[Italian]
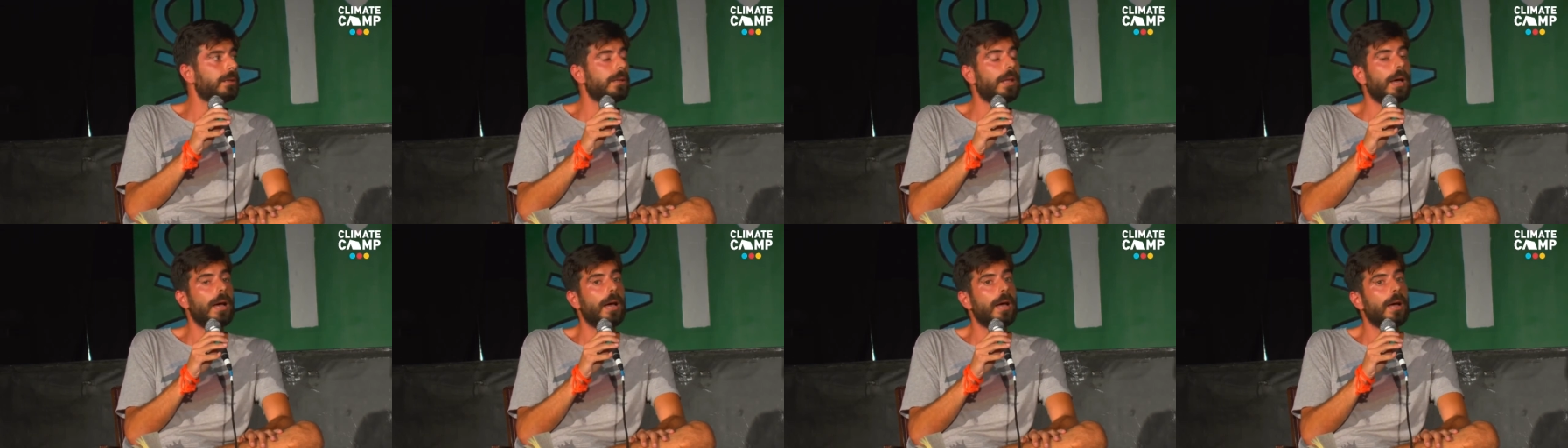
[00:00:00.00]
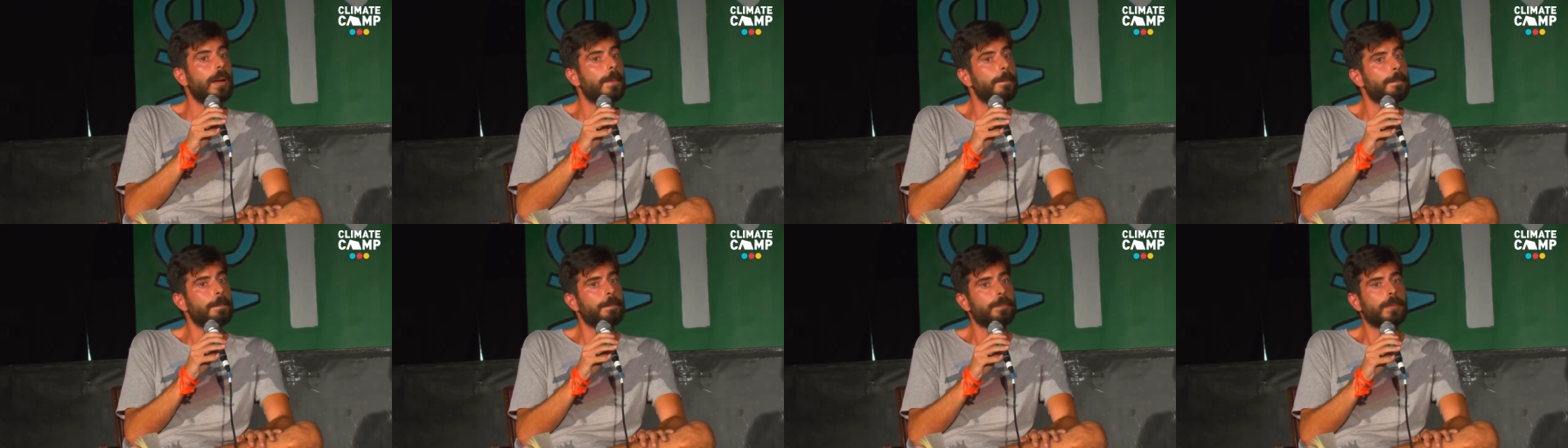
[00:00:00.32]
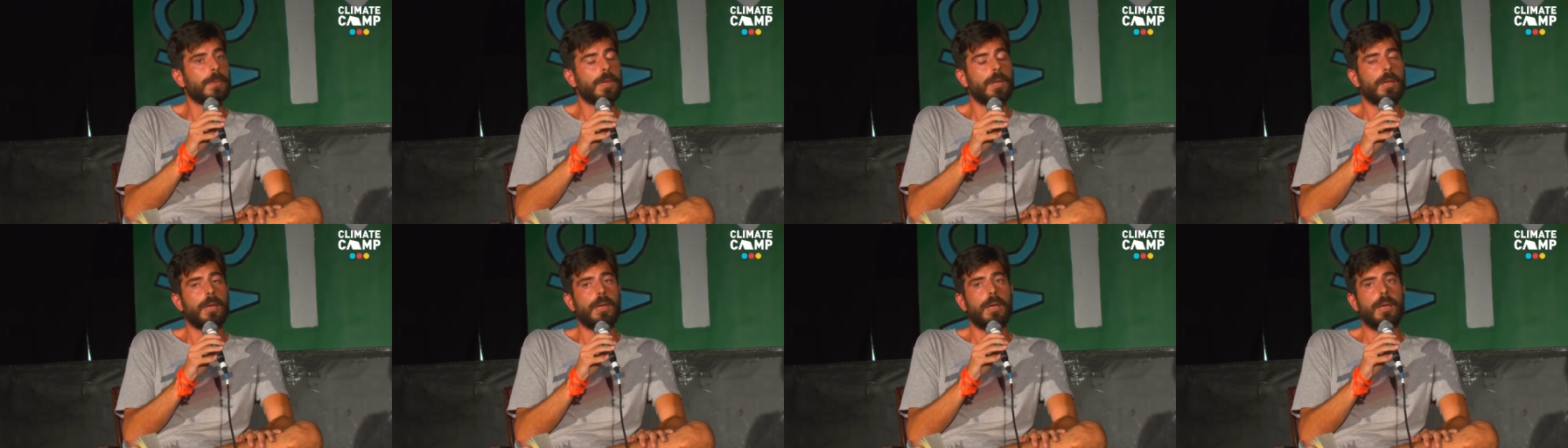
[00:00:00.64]
da,
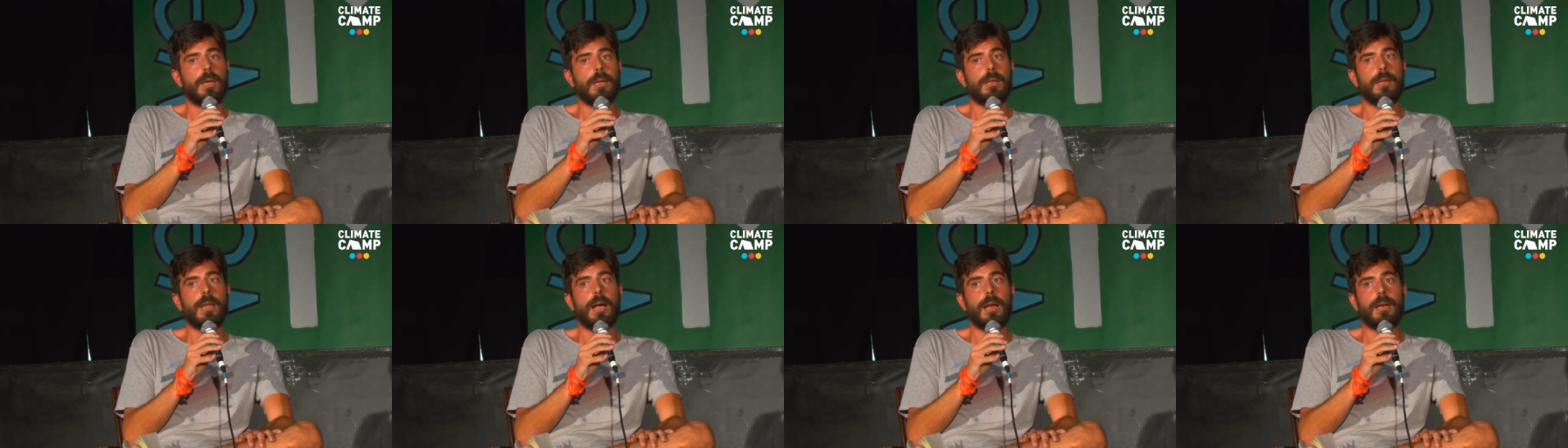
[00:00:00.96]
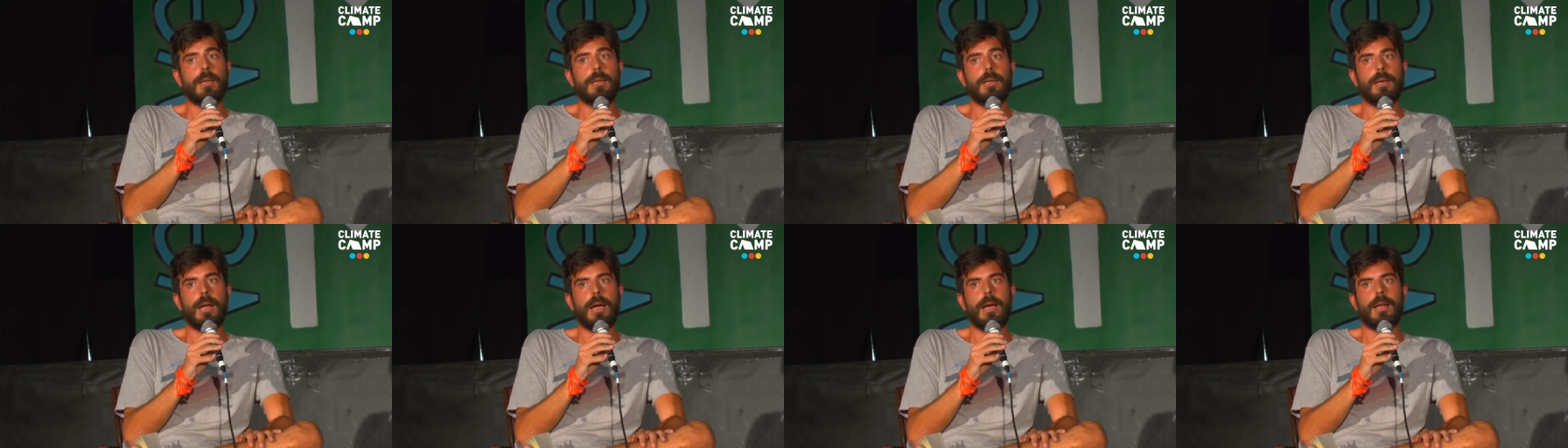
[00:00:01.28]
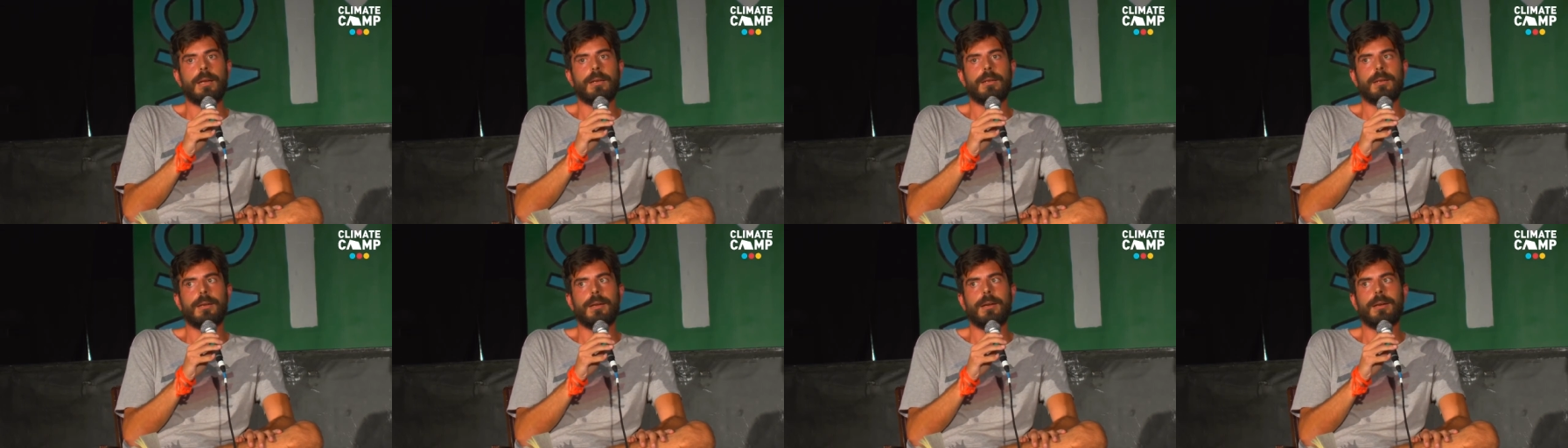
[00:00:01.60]
e
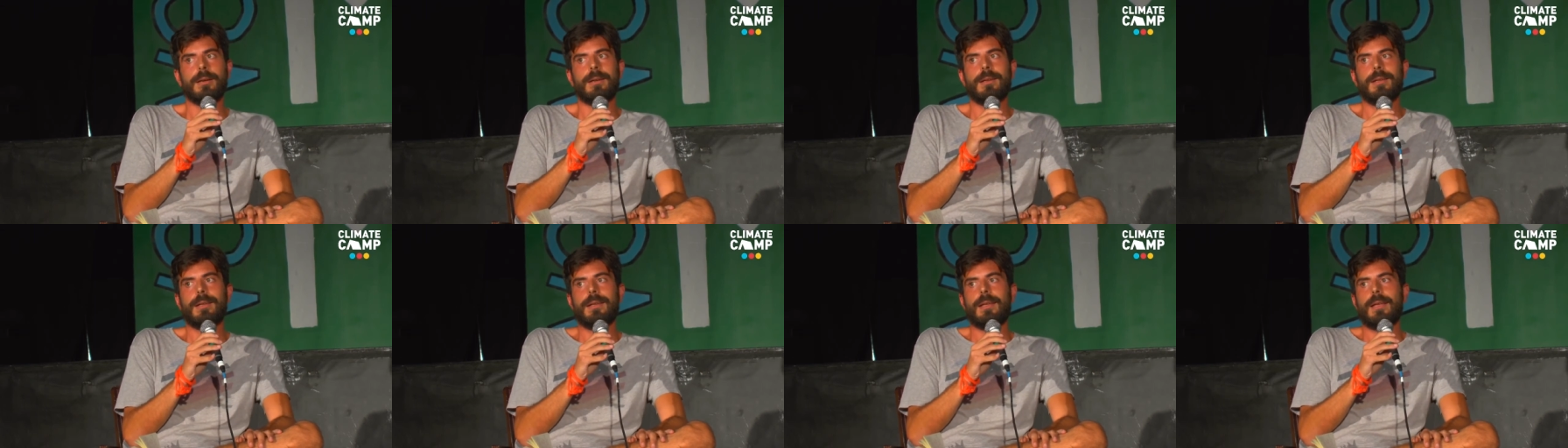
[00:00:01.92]
dall'Iran,